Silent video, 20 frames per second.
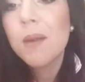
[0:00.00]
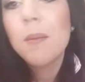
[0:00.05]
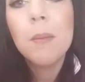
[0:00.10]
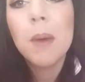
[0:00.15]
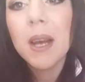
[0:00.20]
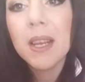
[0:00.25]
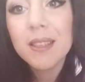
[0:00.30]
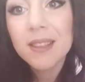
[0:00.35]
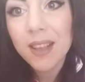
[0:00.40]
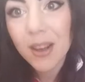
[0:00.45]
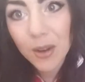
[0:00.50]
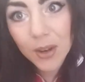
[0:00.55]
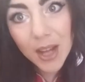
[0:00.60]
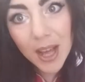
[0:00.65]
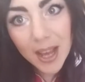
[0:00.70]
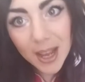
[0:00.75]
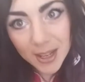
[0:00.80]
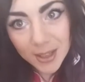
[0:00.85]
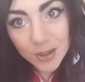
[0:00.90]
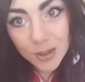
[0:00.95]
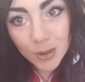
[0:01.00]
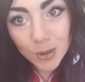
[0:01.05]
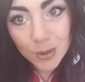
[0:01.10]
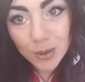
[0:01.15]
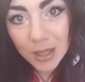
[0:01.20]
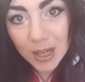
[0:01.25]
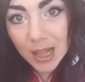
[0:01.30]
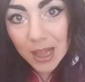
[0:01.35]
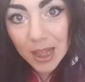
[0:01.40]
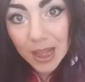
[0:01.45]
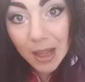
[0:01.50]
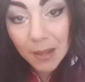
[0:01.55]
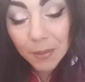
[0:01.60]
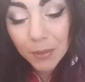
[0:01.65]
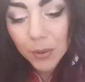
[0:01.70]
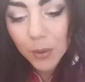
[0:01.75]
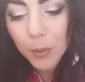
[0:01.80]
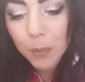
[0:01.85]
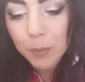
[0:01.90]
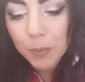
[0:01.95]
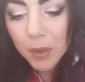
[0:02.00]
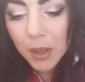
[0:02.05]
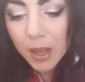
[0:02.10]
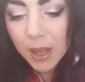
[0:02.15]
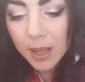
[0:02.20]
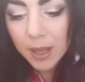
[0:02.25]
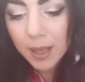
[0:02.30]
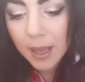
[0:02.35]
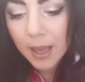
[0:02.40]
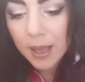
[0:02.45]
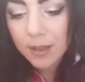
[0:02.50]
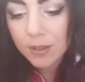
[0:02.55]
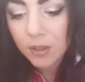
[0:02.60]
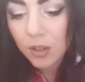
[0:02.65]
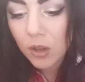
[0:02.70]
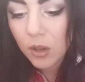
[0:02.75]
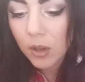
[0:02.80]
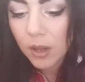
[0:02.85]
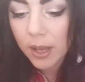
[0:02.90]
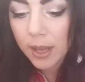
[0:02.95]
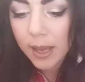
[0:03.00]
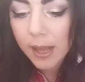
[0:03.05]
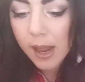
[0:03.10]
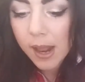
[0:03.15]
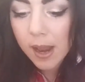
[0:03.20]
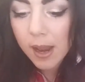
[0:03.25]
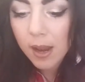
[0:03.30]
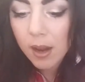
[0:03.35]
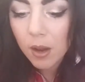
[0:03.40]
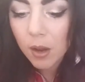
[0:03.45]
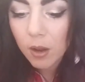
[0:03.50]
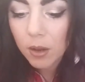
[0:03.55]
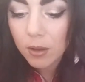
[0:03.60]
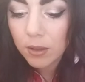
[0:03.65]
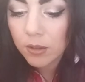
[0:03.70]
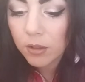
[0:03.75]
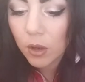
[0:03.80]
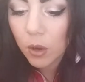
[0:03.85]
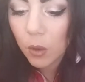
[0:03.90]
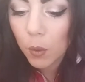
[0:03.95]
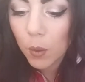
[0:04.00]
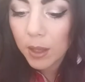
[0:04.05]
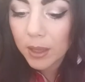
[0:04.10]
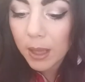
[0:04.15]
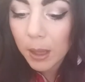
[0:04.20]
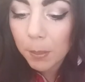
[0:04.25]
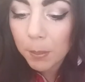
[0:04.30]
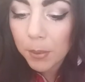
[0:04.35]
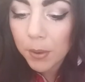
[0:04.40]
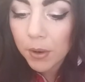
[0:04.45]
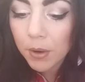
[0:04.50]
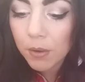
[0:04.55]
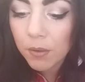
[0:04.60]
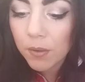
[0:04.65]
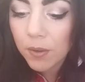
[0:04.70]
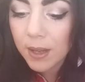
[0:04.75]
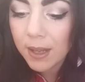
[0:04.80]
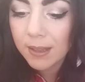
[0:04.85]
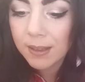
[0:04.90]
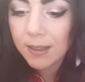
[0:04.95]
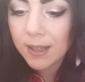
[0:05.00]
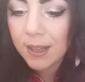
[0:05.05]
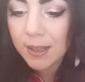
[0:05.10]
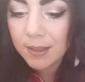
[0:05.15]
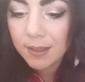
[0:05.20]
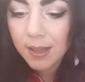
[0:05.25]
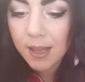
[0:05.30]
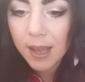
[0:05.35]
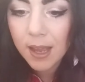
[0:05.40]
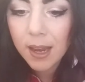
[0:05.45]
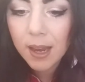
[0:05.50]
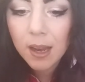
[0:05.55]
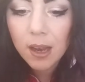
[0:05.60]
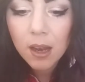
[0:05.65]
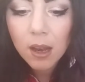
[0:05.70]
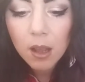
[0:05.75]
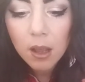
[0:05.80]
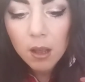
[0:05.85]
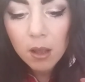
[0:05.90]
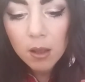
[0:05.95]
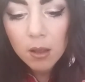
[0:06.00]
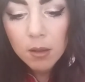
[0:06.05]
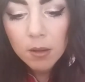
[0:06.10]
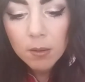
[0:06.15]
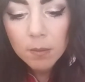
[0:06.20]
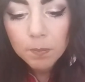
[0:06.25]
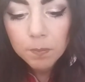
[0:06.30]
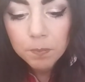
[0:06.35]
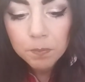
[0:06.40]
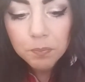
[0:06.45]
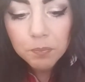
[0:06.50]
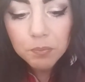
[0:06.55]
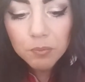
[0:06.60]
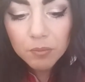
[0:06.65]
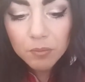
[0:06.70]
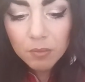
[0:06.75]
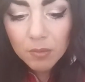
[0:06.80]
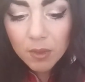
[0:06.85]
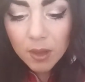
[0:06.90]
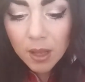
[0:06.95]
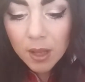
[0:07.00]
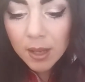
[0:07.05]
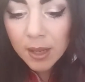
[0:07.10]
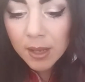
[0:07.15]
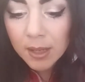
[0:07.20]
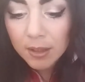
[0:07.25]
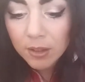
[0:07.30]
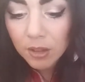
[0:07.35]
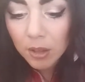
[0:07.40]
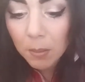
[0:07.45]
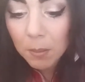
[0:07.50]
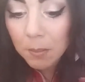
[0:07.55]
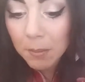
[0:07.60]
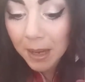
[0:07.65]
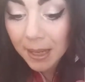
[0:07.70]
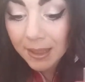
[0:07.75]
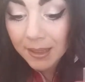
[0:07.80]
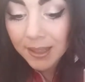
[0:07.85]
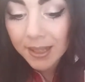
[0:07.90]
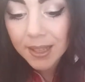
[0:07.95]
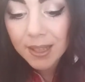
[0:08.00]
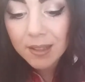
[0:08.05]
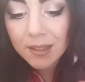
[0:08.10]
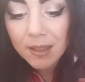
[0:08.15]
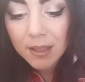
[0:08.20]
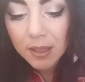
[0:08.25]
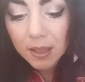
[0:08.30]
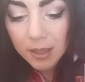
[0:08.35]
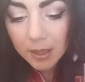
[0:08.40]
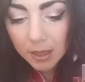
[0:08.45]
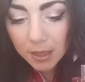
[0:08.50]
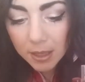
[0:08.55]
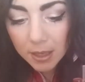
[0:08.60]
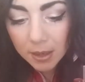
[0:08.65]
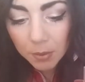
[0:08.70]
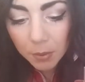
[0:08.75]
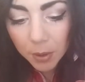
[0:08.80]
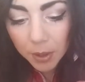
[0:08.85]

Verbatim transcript: más ahora estoy utilizando, que son el son waterproof, este es el eh, son mates y